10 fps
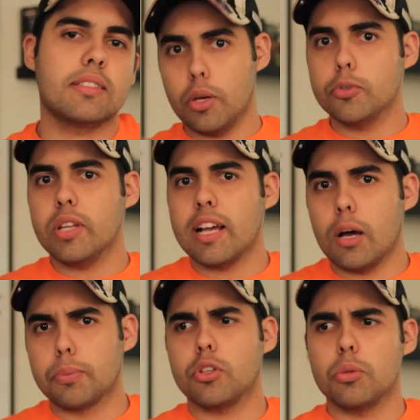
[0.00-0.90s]
Então é muito legal,
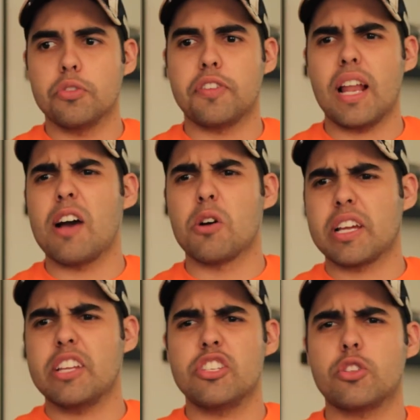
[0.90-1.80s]
porque todo mundo fala, ah,
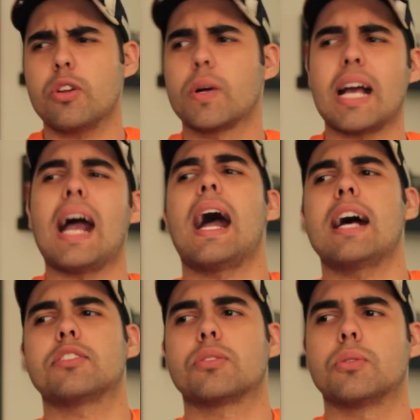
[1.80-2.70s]
aquele diretor é um
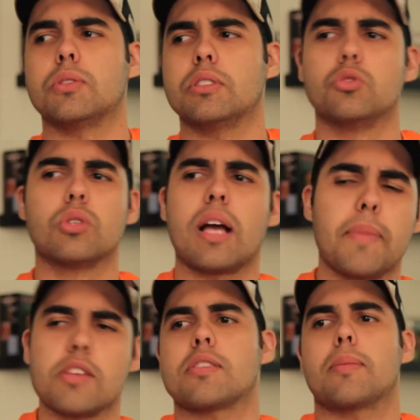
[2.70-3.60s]
carrasco e nunca
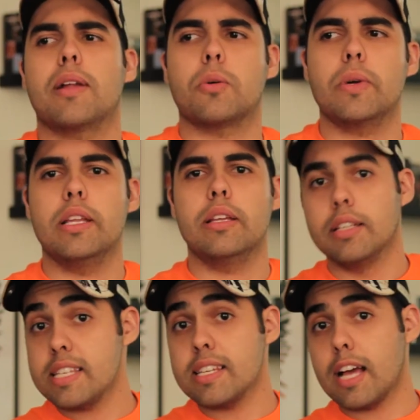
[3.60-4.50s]
mais vai trabalhar com ele.
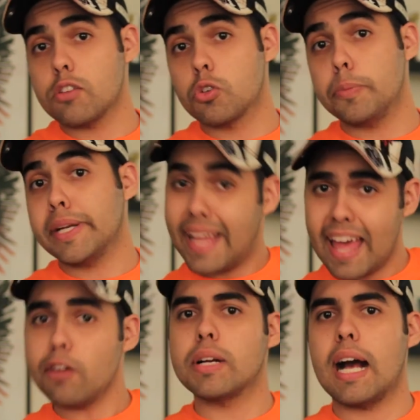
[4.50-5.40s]
Nesse caso, o Kubrick
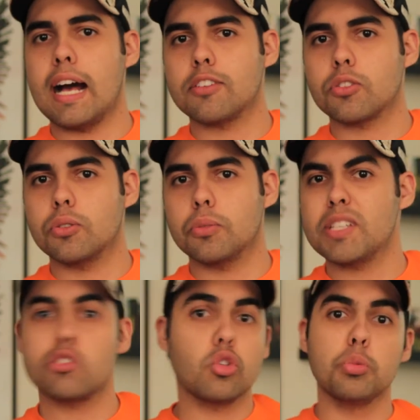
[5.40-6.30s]
era um carrasco,
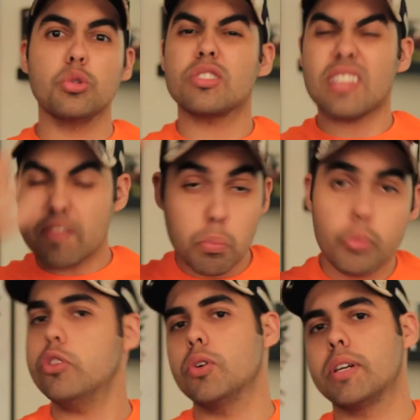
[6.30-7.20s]
mas todo mundo estava
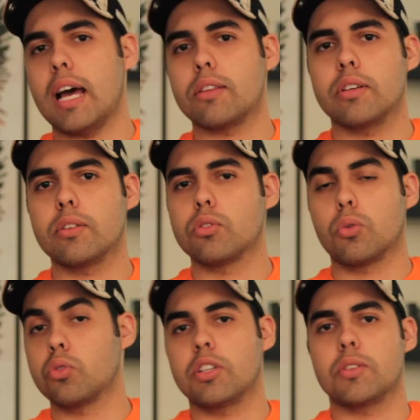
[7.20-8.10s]
muito grato que
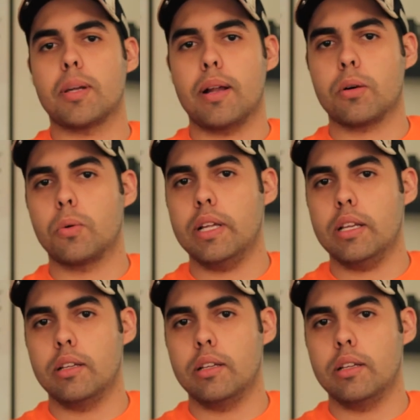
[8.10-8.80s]
conseguiu trabalhar com ele.